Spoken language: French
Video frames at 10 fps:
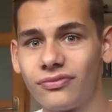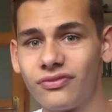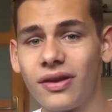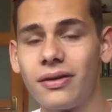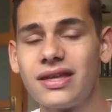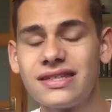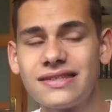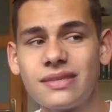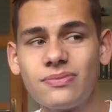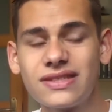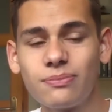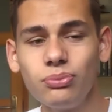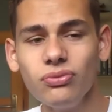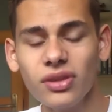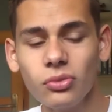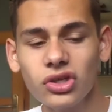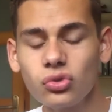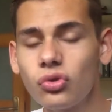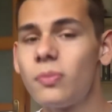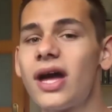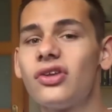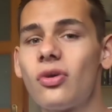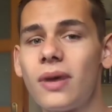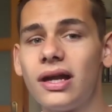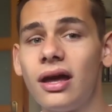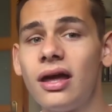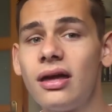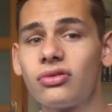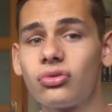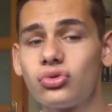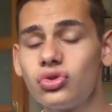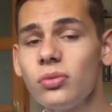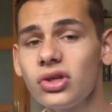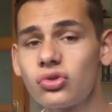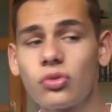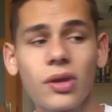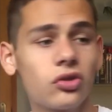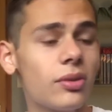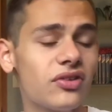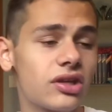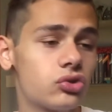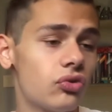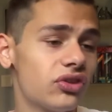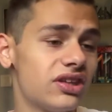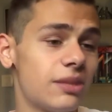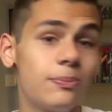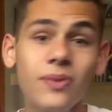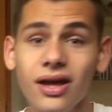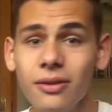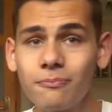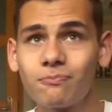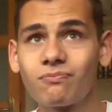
Enfin, c'est plus vraiment quelque chose de paranormal. Parce que justement, quelque chose de paranormal, c'est quelque chose qui n'est pas.